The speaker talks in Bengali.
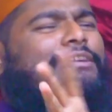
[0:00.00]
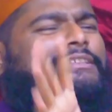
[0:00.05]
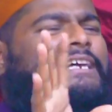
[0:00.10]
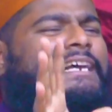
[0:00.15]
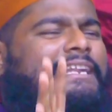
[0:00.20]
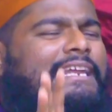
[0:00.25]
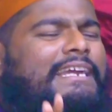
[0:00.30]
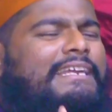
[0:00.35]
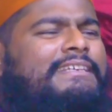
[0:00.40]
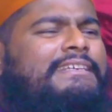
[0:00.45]

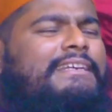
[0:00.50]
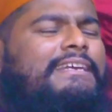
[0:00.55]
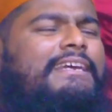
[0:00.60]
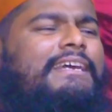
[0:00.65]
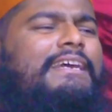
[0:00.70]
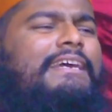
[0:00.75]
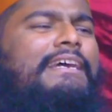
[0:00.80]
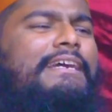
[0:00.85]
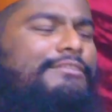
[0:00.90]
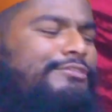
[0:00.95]
কথা নাই
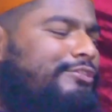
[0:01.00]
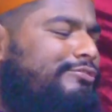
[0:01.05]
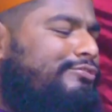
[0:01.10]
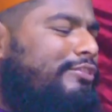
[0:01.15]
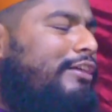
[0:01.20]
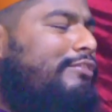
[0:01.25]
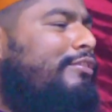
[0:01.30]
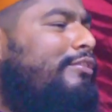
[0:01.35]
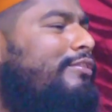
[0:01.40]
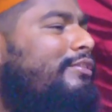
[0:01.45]
তো
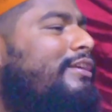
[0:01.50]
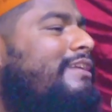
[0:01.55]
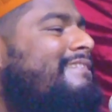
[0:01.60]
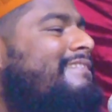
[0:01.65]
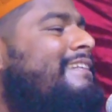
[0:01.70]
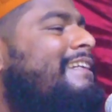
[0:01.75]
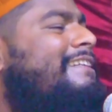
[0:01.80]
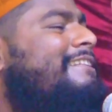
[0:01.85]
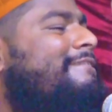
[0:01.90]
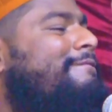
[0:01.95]
যখন ওর
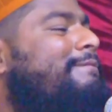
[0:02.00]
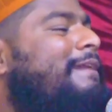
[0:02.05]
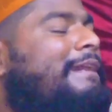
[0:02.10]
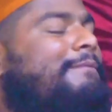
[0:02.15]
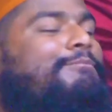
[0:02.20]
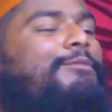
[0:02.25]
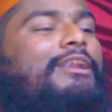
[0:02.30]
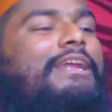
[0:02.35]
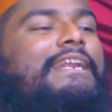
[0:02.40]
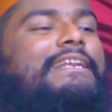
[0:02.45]
সিক্স
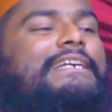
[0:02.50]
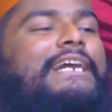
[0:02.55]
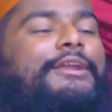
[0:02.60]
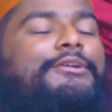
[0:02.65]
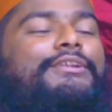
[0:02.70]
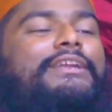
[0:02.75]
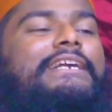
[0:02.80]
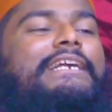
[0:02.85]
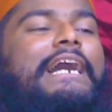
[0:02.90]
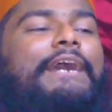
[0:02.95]
প্যাক বলার
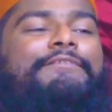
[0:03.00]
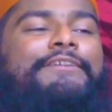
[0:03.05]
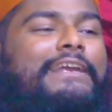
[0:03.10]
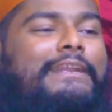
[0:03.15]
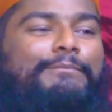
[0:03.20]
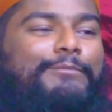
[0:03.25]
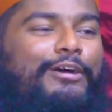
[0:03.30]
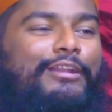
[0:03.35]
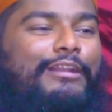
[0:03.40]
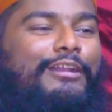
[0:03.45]
কারণে
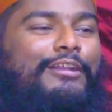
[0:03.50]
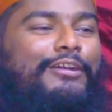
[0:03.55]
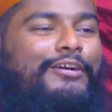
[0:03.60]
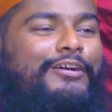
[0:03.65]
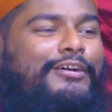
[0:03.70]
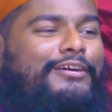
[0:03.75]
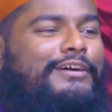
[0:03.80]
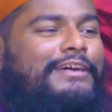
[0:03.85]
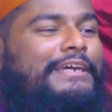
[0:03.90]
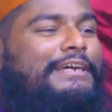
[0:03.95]
কাফের বলল
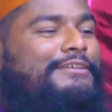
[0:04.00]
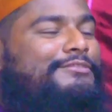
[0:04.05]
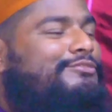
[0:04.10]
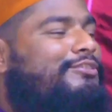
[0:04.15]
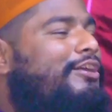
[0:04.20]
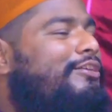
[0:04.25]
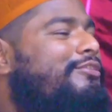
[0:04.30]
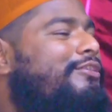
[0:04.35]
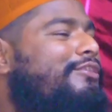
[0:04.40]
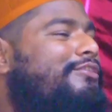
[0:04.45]

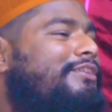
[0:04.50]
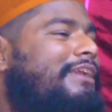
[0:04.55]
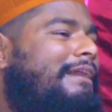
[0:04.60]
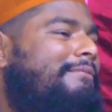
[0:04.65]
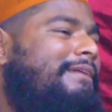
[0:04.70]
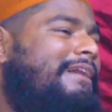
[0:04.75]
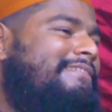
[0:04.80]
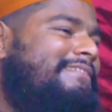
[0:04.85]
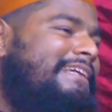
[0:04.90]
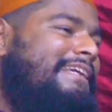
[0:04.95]
তখন
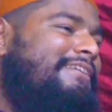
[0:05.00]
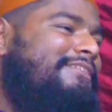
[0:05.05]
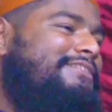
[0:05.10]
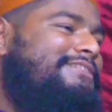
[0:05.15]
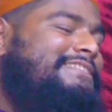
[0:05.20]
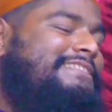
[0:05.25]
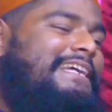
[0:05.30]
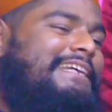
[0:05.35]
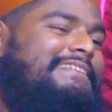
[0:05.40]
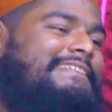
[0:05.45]
আমাদের
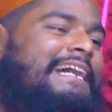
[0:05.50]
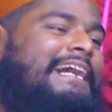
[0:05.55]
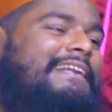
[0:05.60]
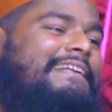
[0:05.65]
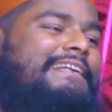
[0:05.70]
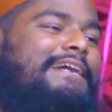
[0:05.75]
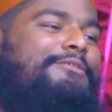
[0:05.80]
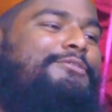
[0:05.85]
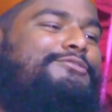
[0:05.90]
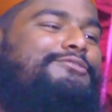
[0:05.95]
ওই সেই
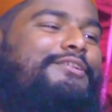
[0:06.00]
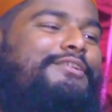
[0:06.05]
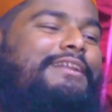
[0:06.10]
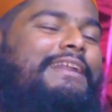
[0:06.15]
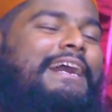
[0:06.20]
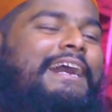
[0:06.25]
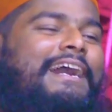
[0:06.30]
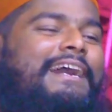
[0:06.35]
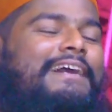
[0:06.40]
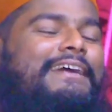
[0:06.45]
ঠান্ডা
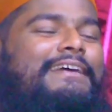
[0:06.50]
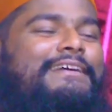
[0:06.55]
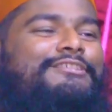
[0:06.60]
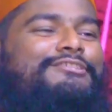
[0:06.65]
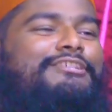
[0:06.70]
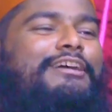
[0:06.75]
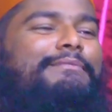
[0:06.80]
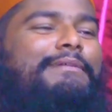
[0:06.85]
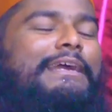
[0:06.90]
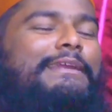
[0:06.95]
হুদুররা
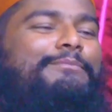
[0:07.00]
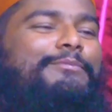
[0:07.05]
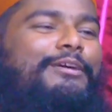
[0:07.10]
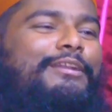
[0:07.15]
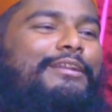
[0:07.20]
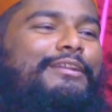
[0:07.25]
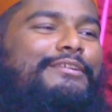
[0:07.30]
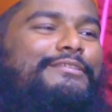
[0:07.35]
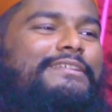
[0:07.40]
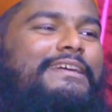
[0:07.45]
সবাই
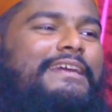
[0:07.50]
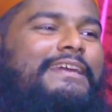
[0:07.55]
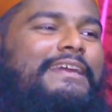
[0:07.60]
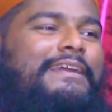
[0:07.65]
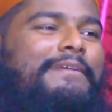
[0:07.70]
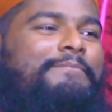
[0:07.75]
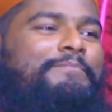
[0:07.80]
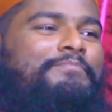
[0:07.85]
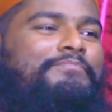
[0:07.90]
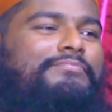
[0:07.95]
বলল যে
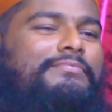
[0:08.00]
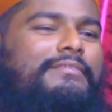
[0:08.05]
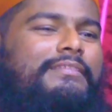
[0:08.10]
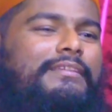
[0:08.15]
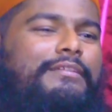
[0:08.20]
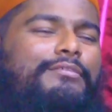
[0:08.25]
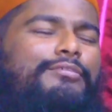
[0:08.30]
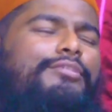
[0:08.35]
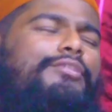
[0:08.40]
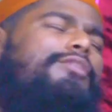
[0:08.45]

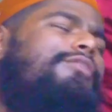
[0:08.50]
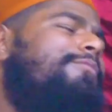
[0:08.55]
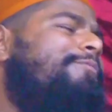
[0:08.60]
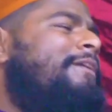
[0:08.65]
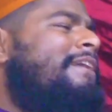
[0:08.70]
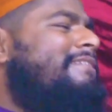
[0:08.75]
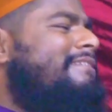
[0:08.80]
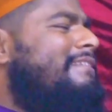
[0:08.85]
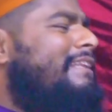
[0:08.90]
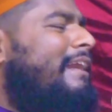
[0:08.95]
ও
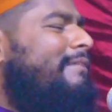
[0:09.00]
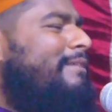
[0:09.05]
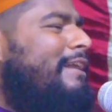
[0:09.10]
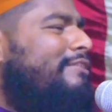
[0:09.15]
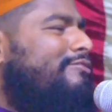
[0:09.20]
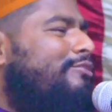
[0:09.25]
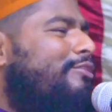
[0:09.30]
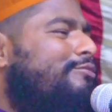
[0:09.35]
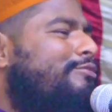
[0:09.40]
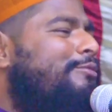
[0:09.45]

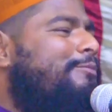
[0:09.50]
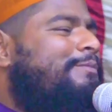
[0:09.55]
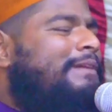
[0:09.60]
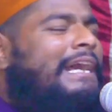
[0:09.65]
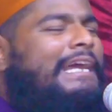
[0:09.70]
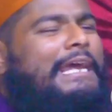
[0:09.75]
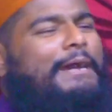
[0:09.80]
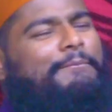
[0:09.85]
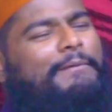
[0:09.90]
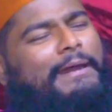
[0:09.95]
ফেতনাবাজ ও খুব
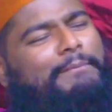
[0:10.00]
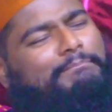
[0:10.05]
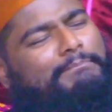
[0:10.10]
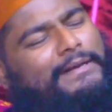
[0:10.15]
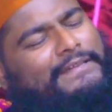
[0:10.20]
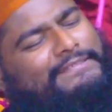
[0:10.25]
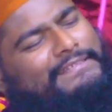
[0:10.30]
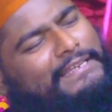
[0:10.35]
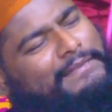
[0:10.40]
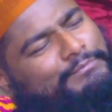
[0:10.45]
খারাপ
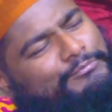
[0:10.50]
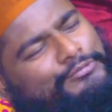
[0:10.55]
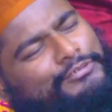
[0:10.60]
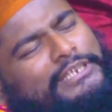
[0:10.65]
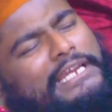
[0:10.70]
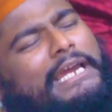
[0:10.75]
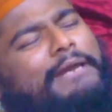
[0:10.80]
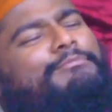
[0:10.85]
আব্বাসির ধুয়ে